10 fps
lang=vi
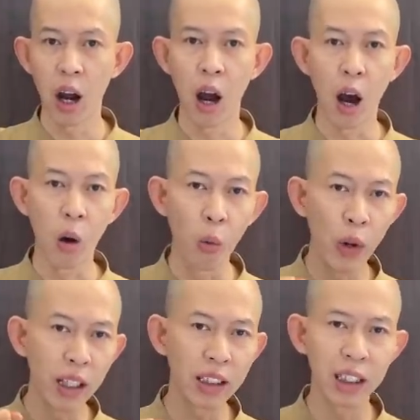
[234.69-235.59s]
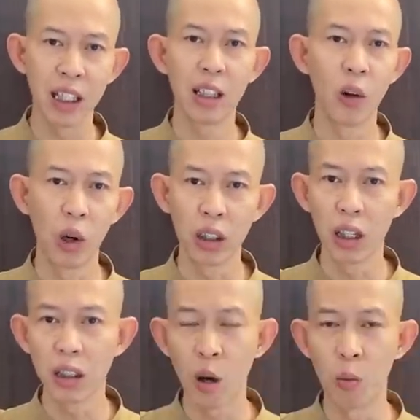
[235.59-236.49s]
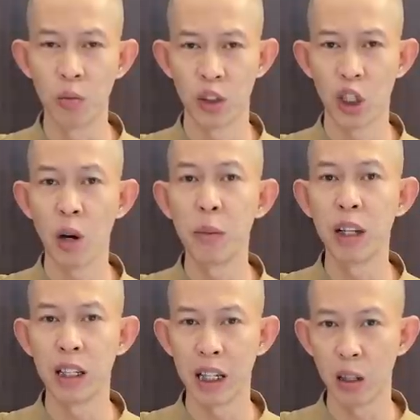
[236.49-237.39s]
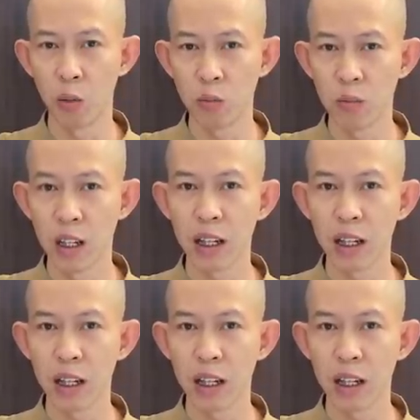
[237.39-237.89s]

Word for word: họ quyết tranh luận đến cùng, cho mình là đúng.